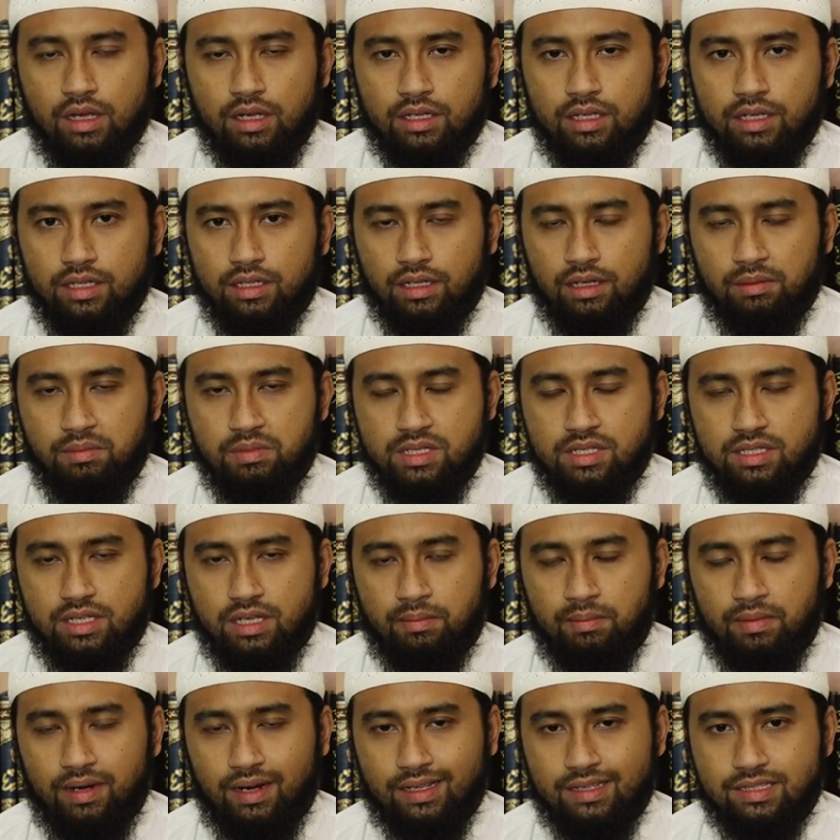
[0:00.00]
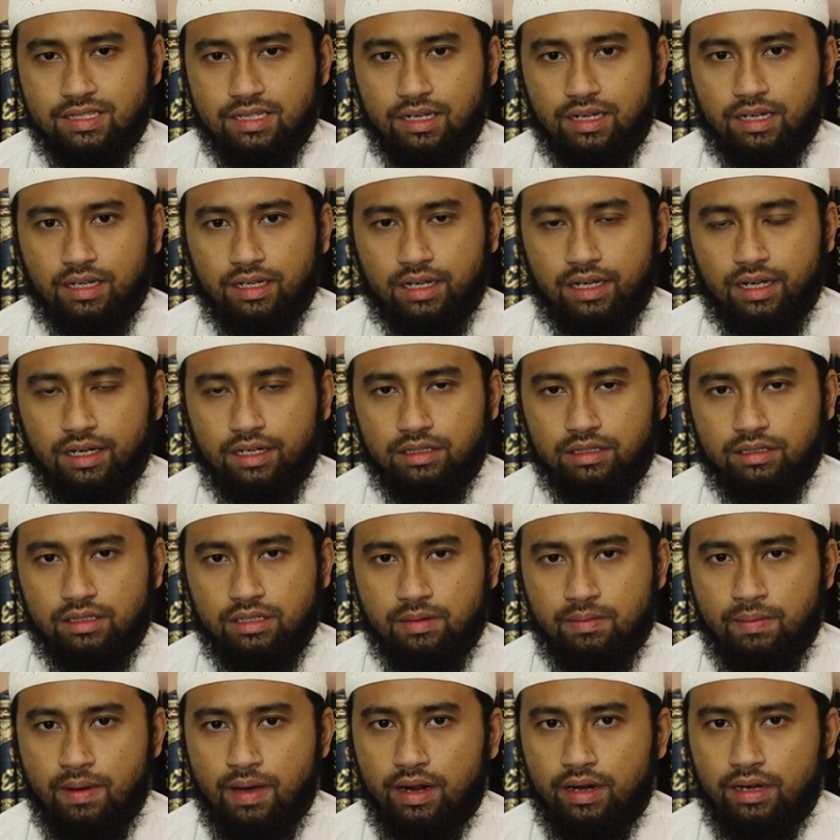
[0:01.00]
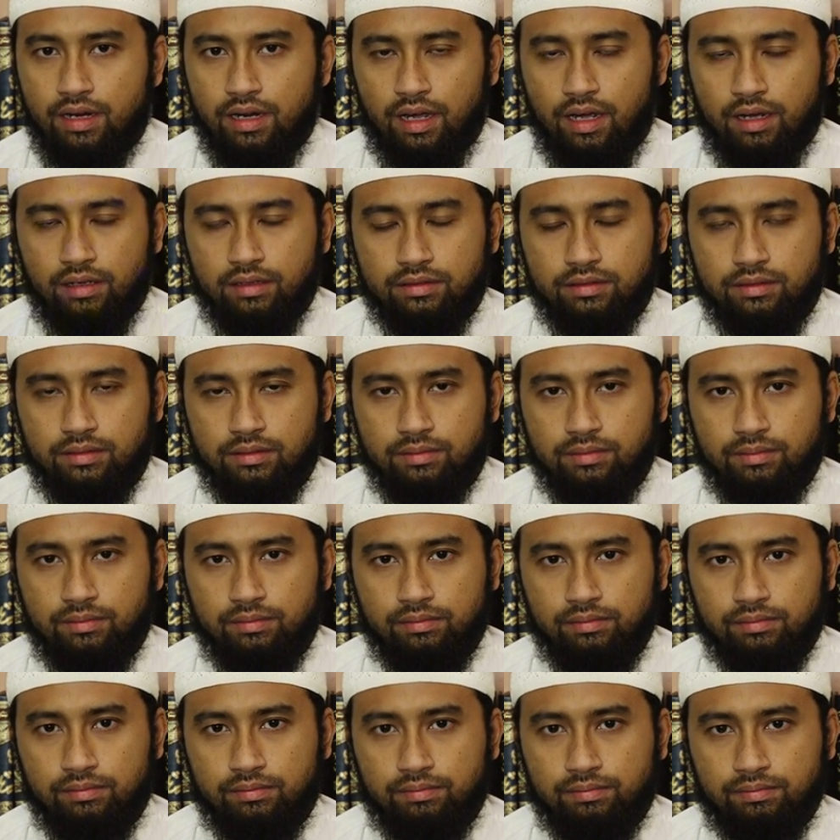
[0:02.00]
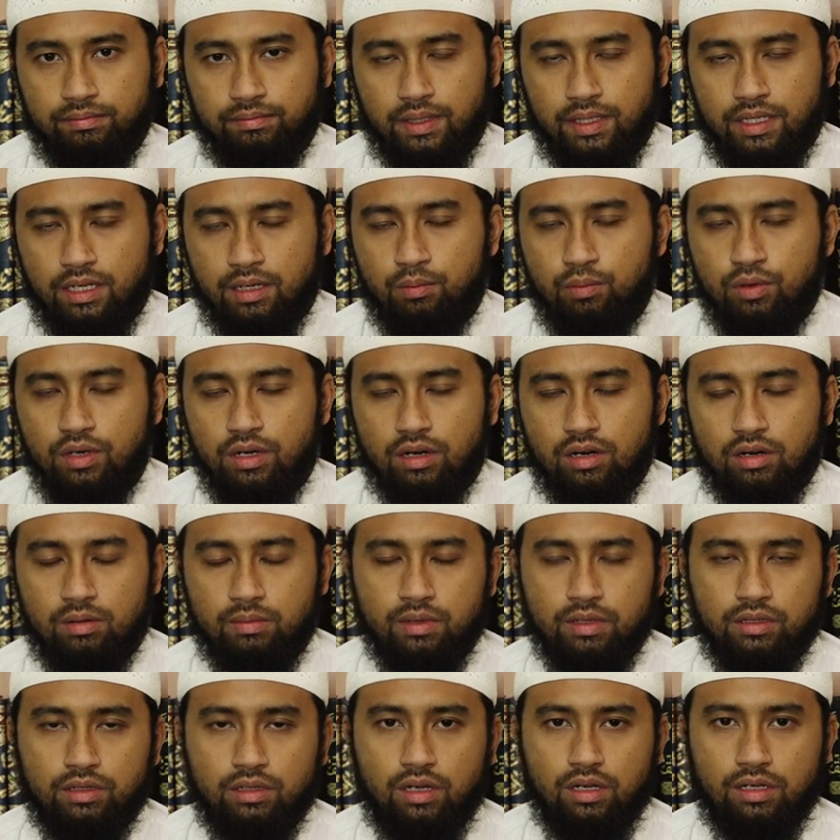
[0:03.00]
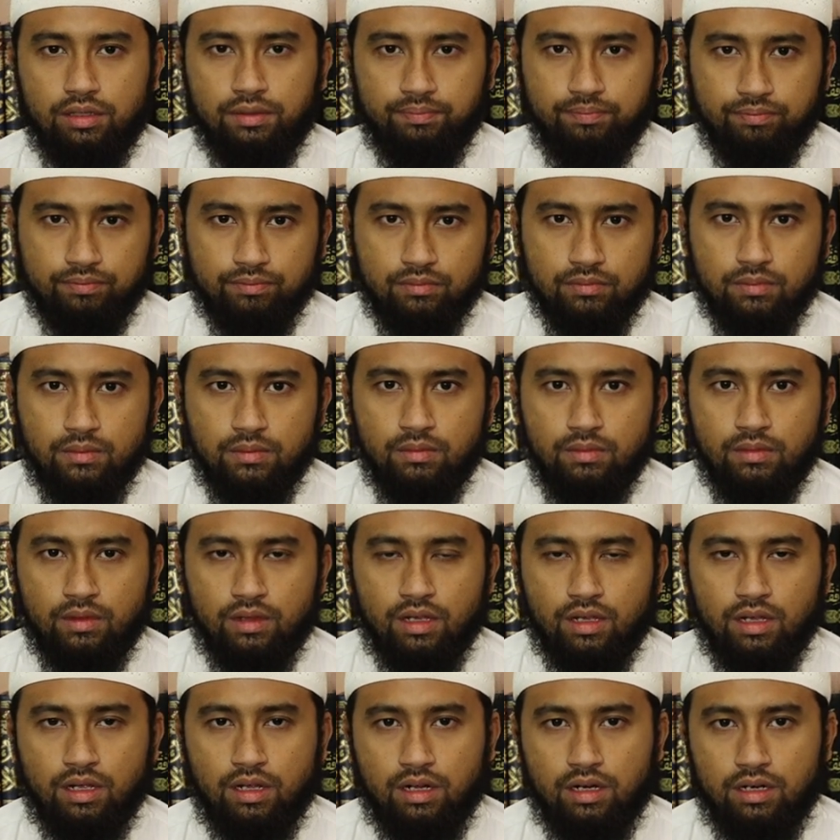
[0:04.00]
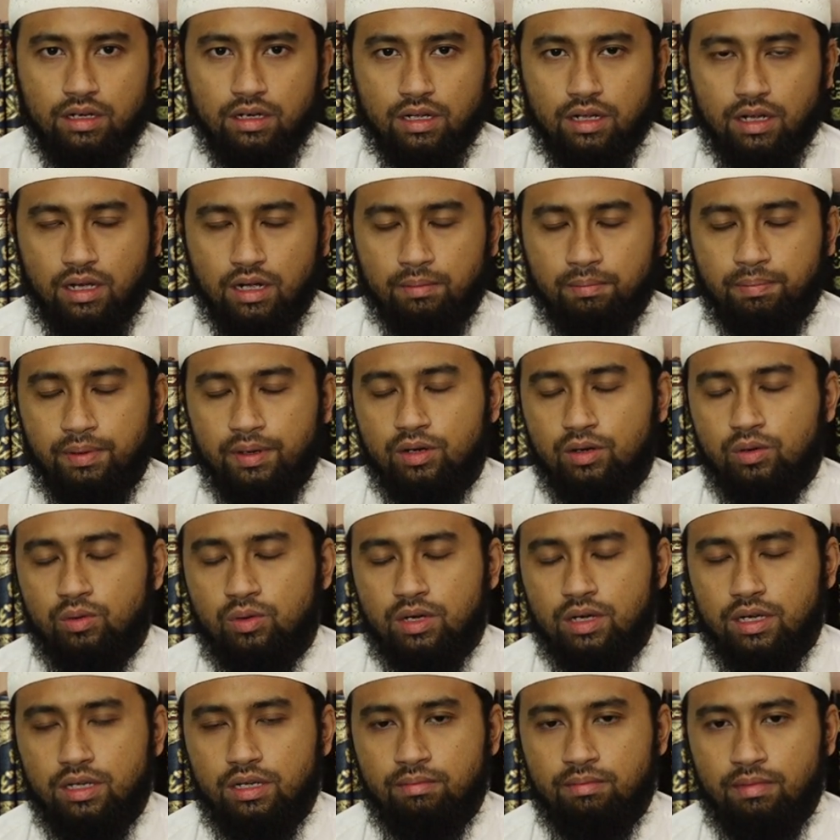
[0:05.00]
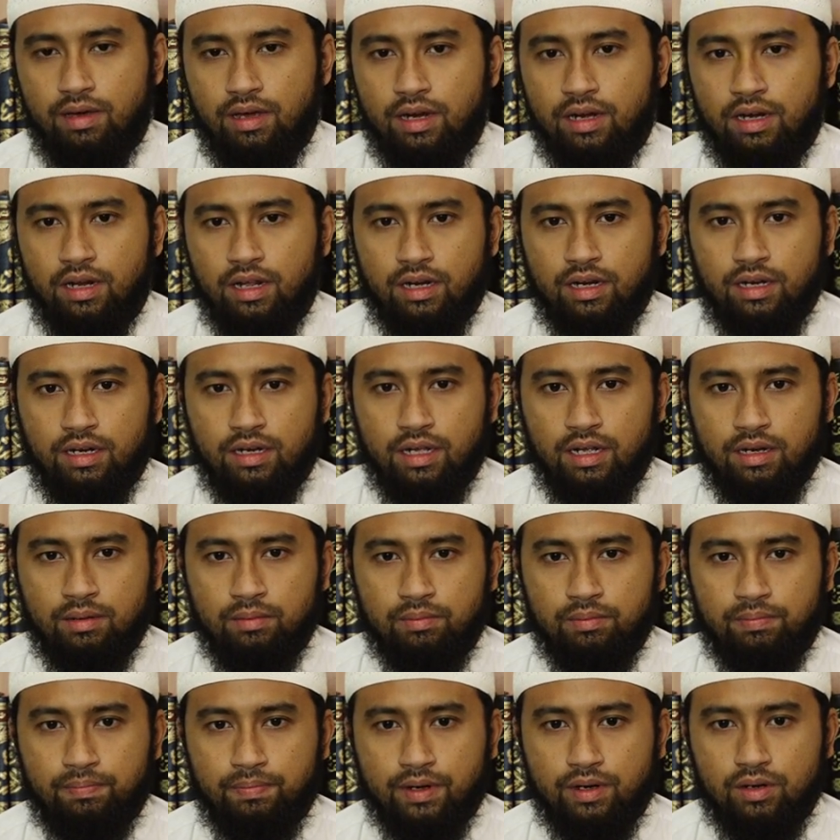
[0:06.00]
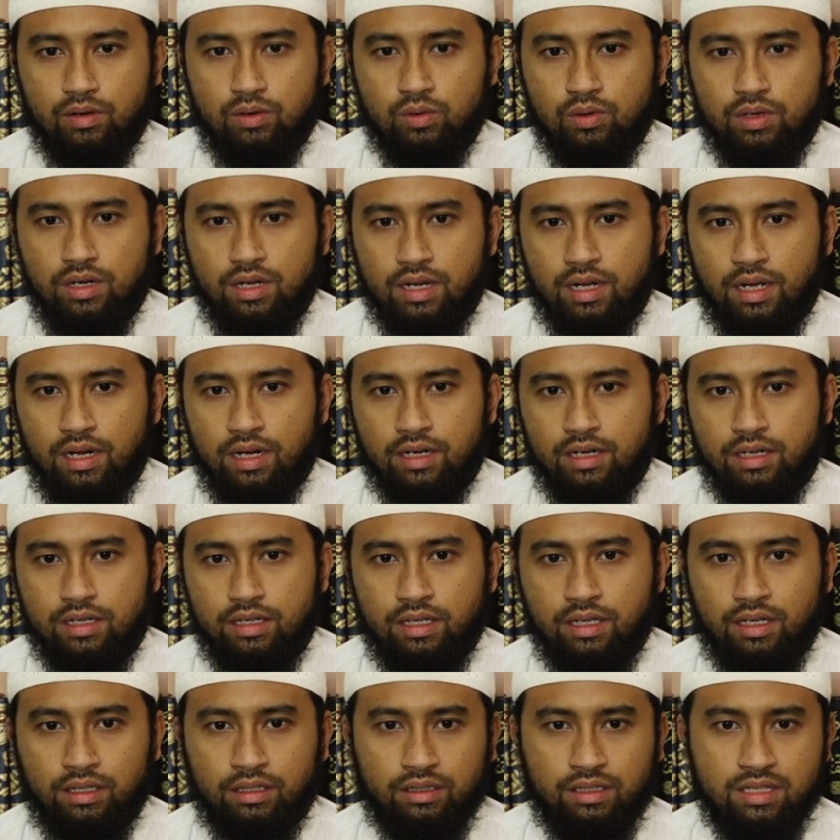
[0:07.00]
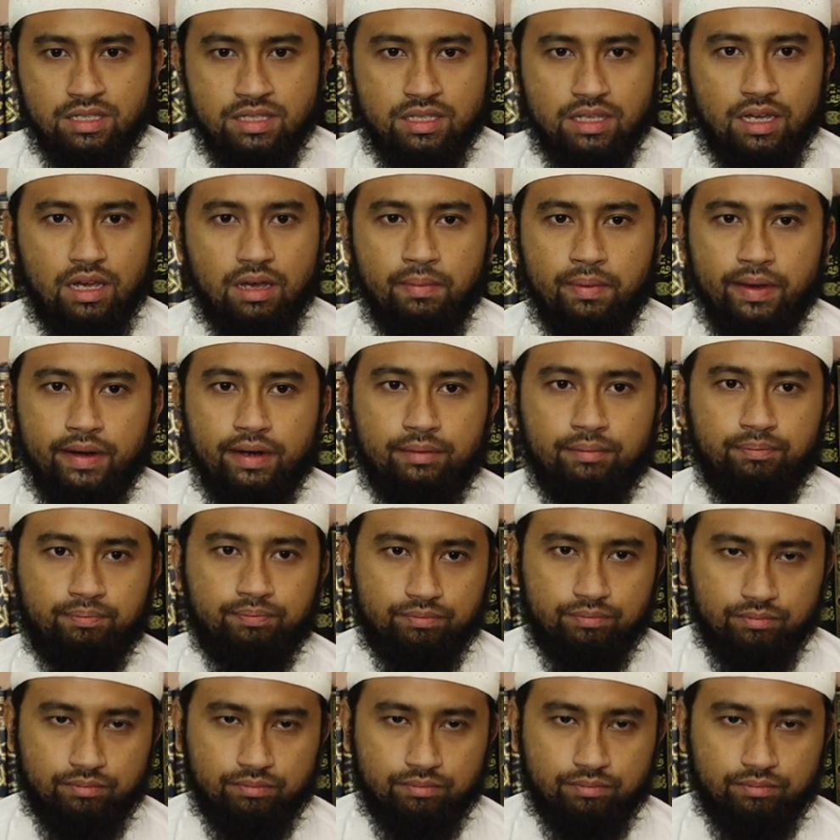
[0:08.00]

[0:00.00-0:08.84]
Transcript: kita bisa melaksanakan ibadah pada bulan Ramadan dengan penuh keimanan dan penuh dengan ihtisaban.